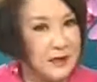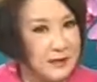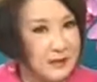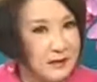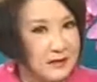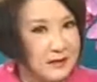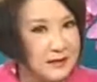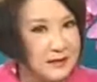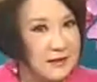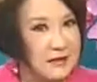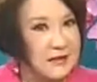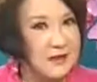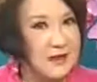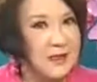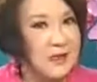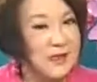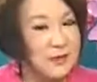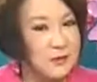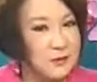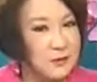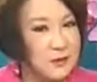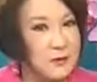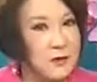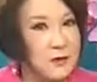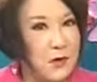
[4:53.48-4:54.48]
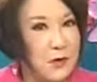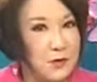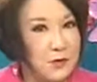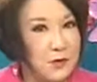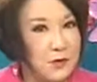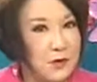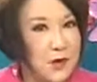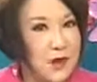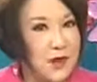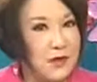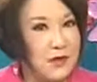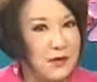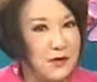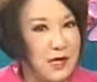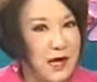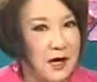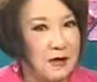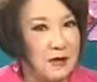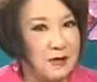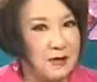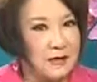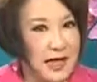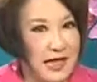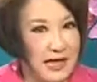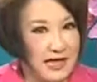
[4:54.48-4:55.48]
可是如果说
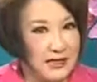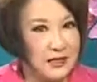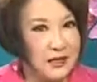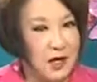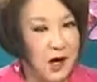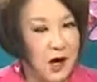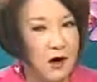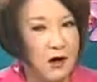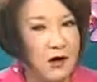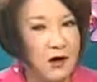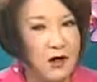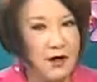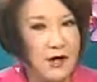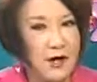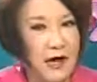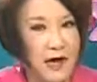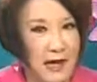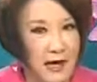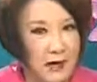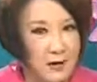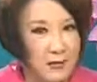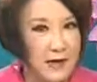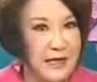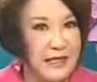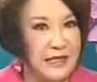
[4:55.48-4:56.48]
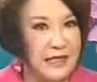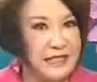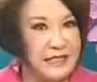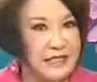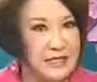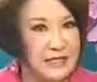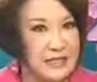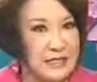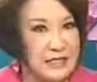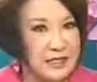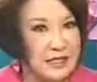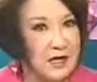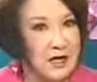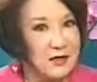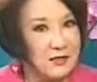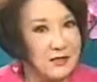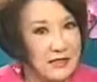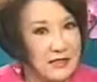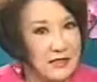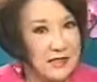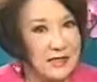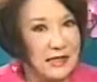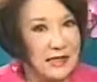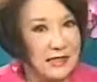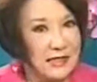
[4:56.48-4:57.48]
要谈到海外的资金要
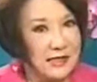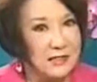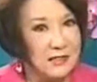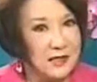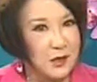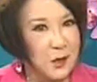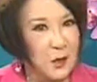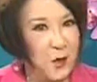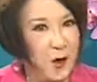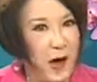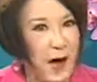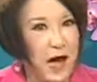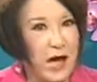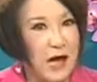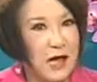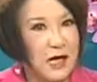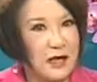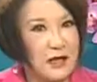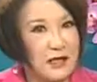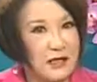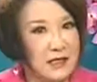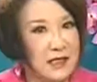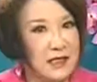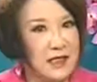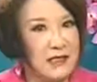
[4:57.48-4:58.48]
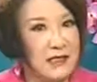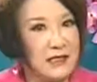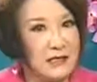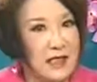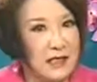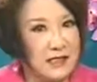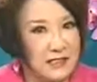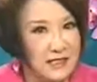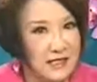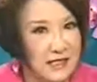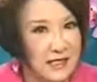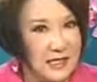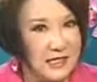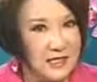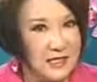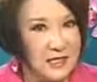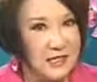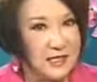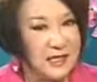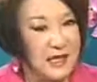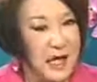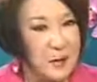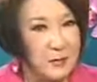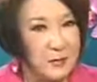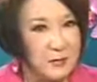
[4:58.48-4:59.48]
进来的的话，您也建
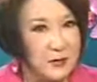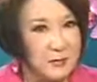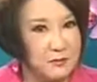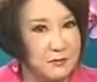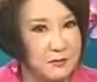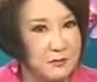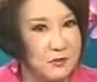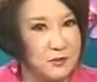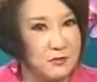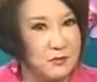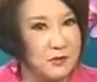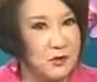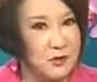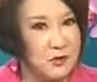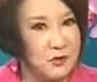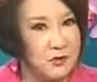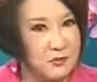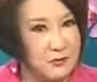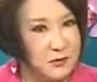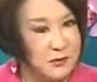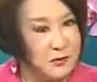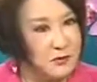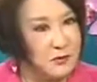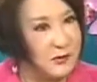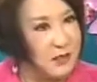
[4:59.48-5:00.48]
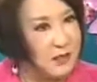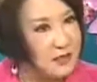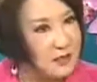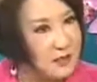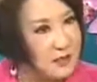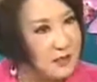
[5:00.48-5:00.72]
议他们的步骤必须要